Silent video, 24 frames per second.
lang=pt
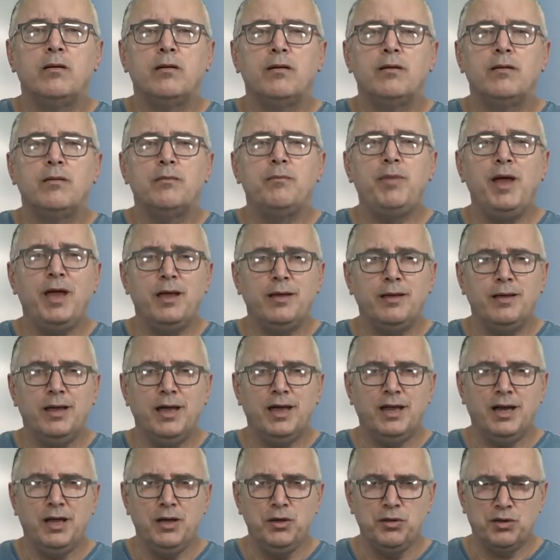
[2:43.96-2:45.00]
Bem,
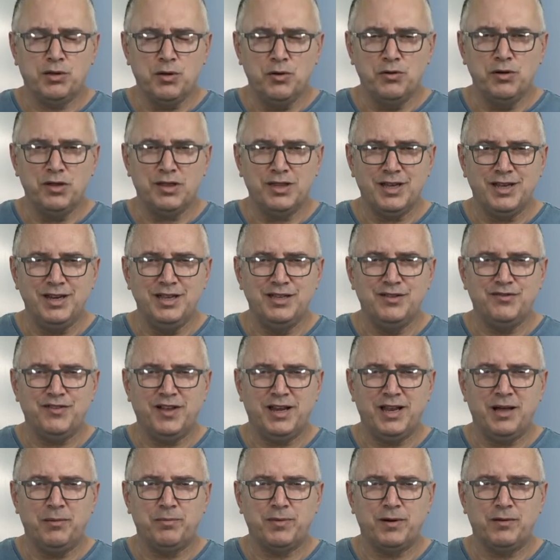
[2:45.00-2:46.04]
era isso que eu gostaria de
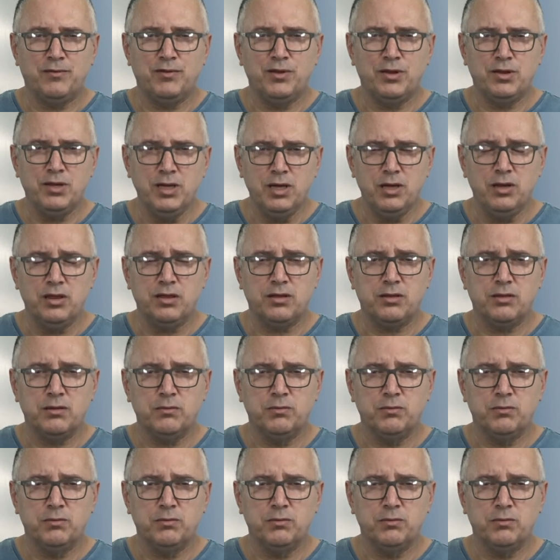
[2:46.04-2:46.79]
falar para vocês